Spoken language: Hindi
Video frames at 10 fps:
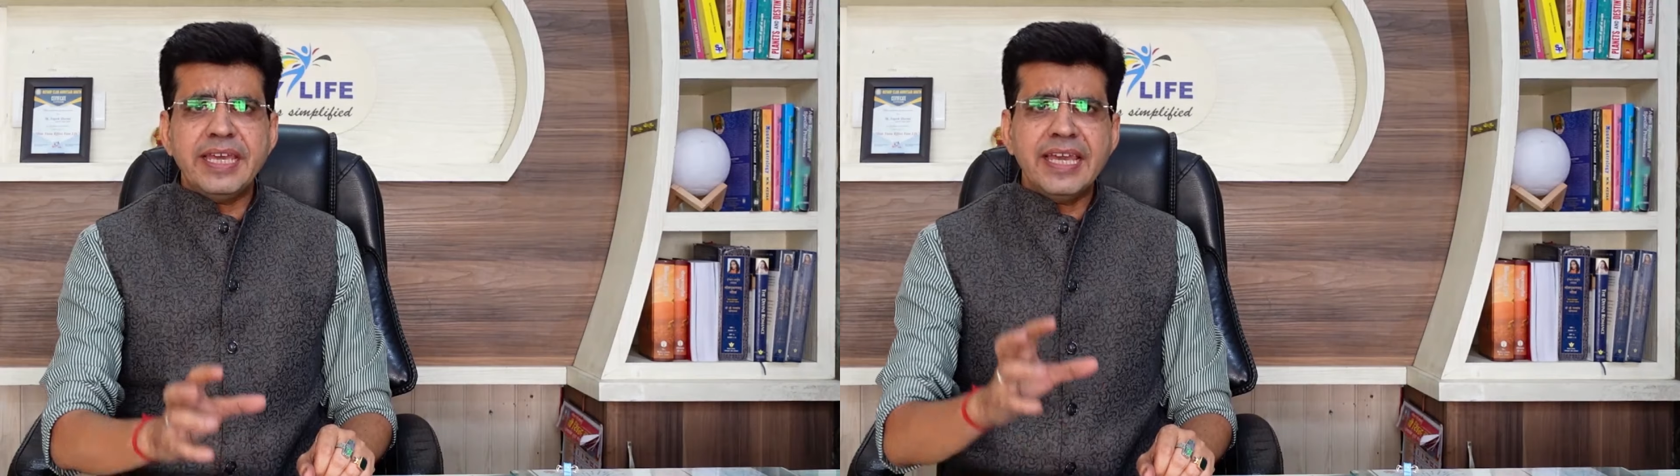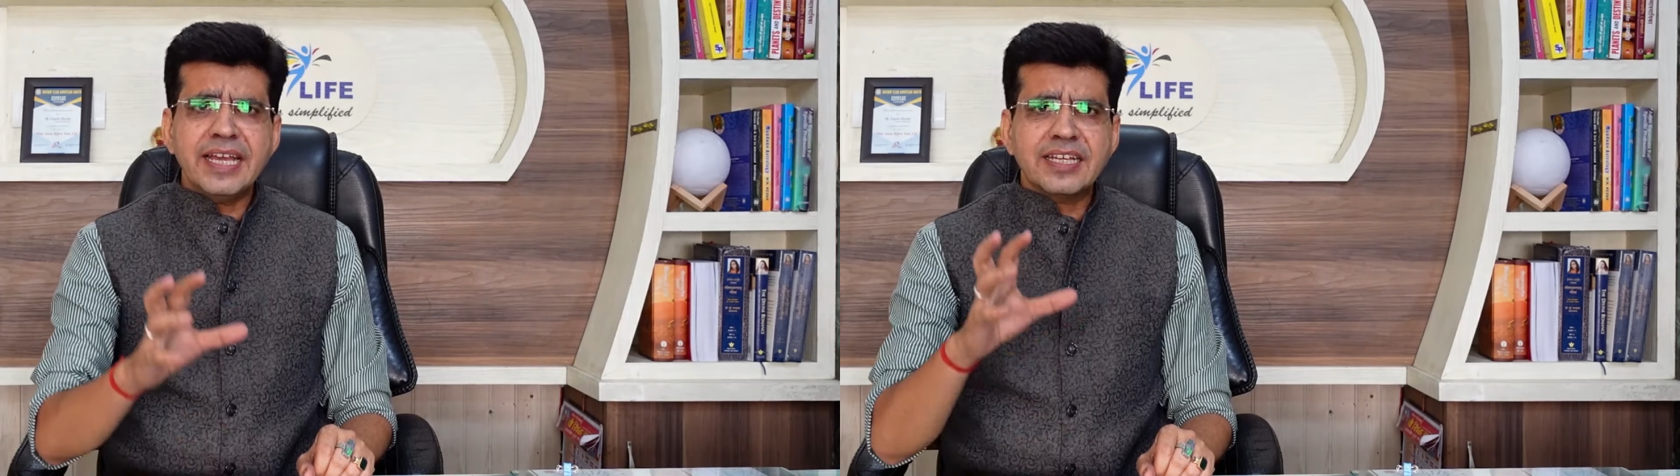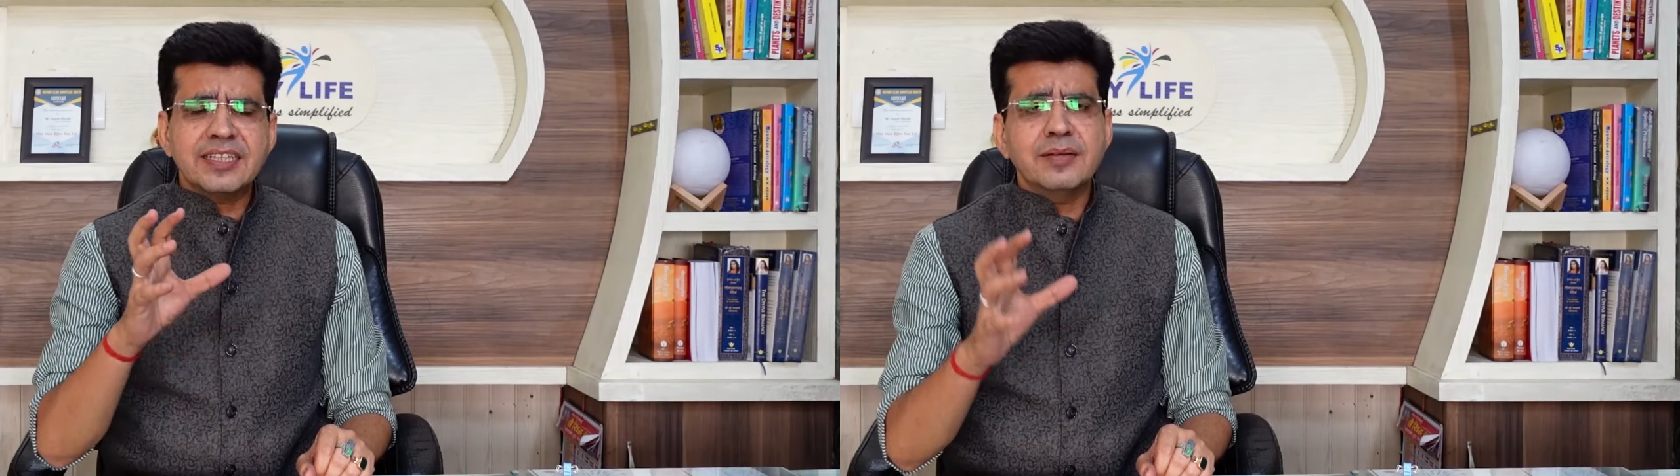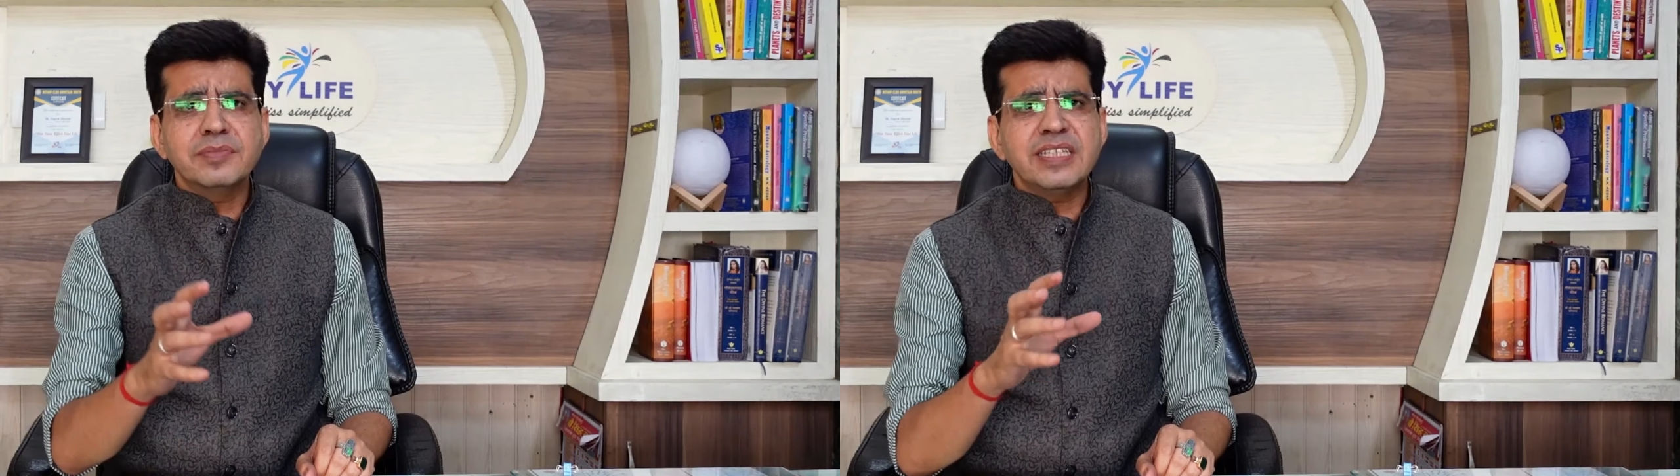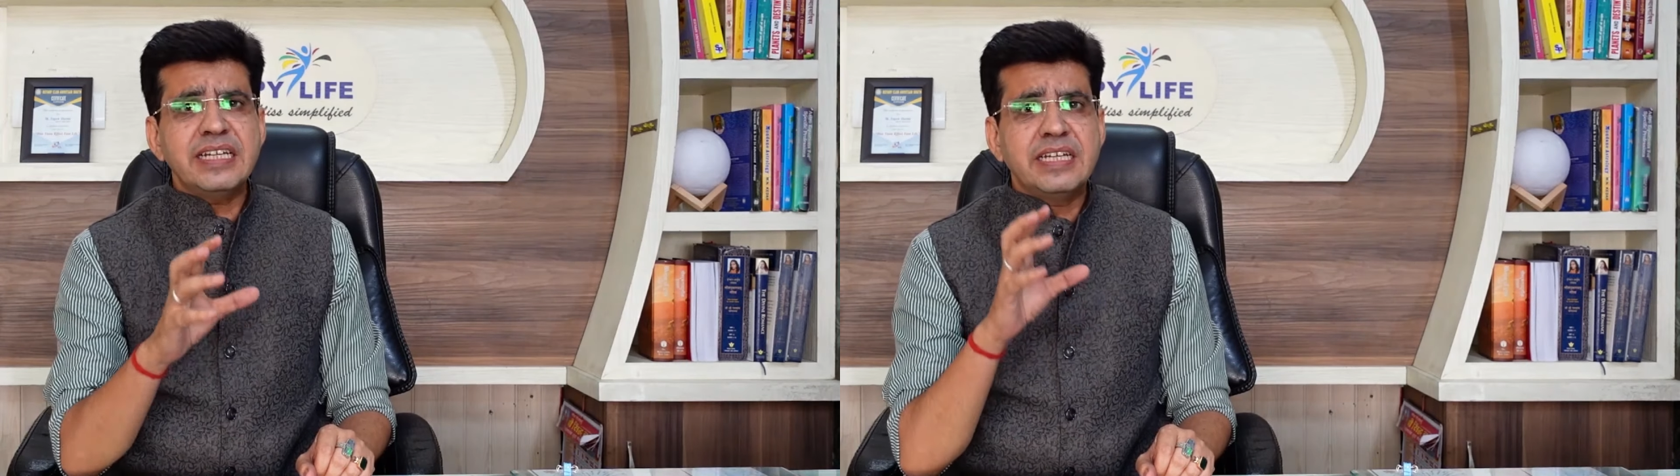एकदम
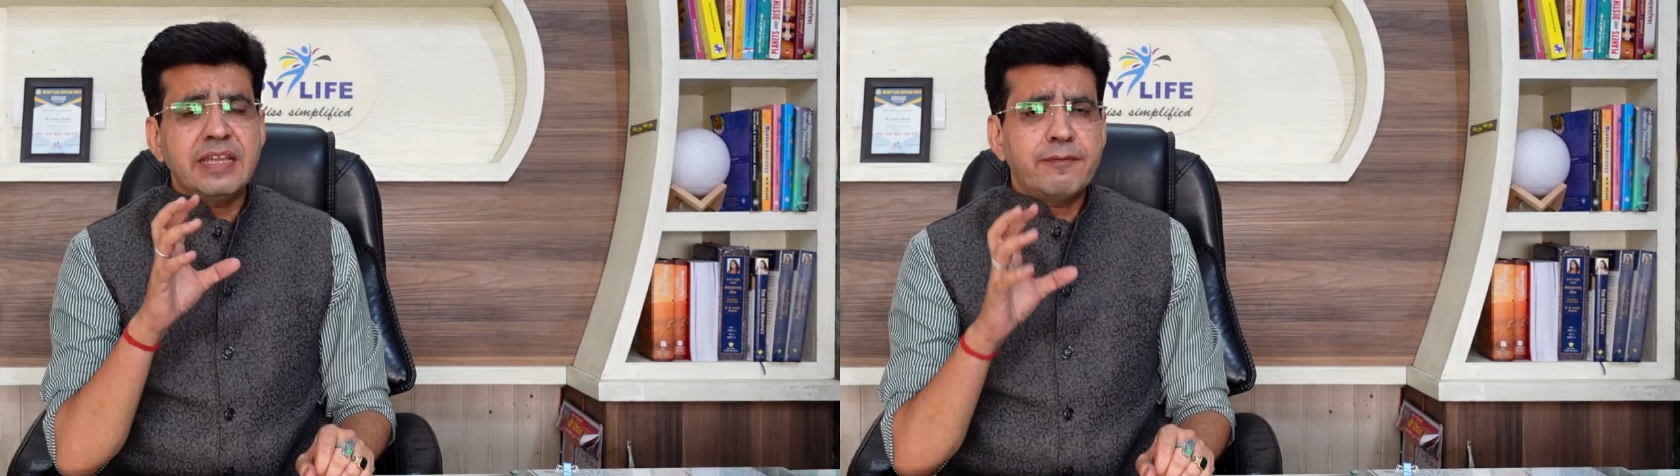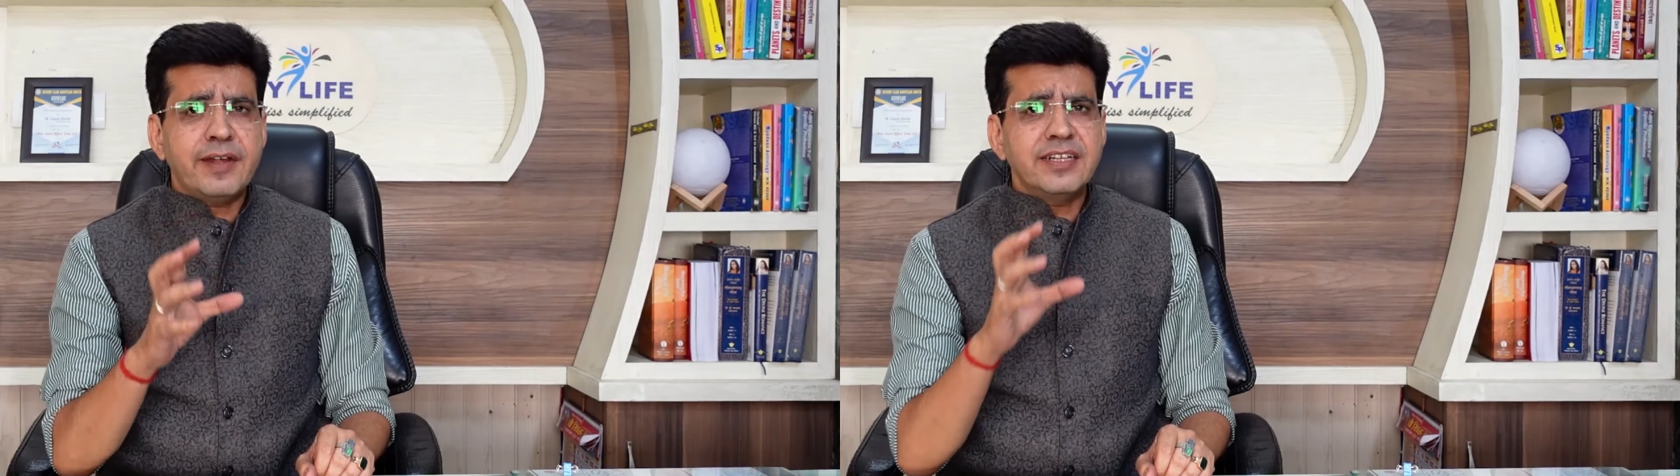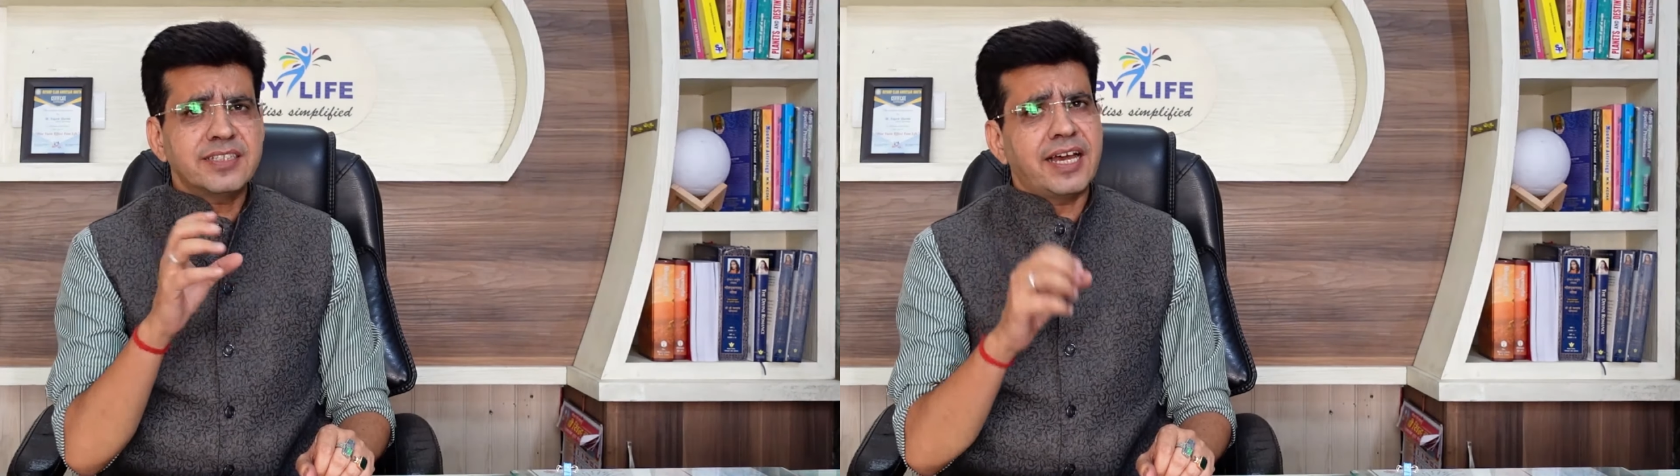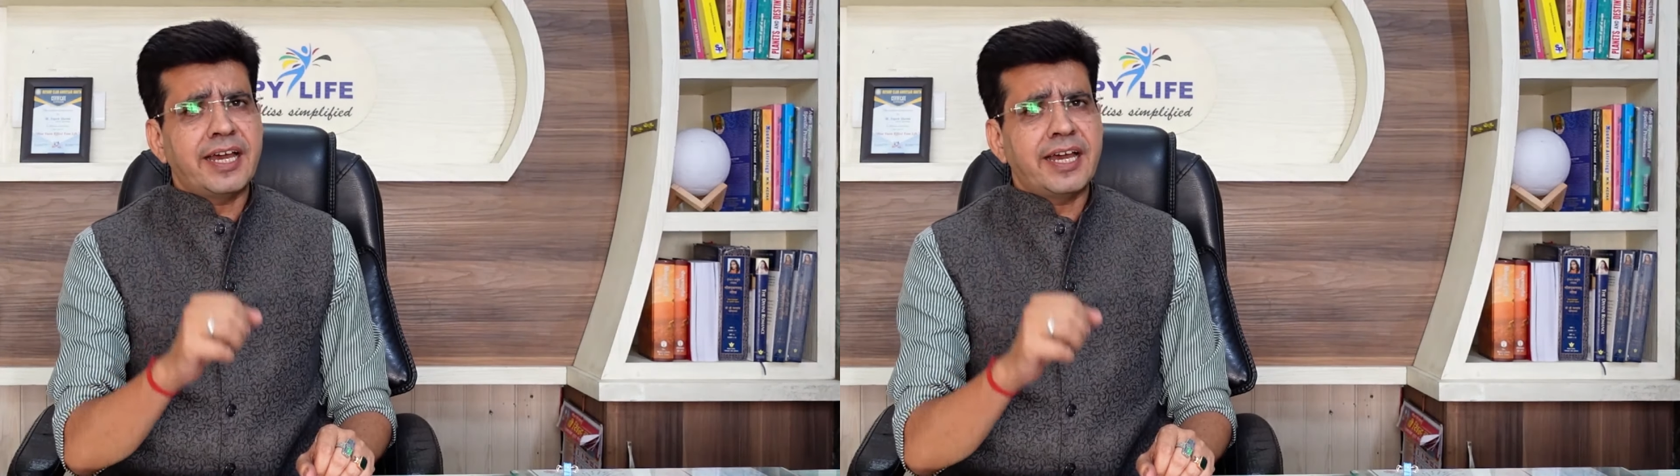से डिफरेंट सा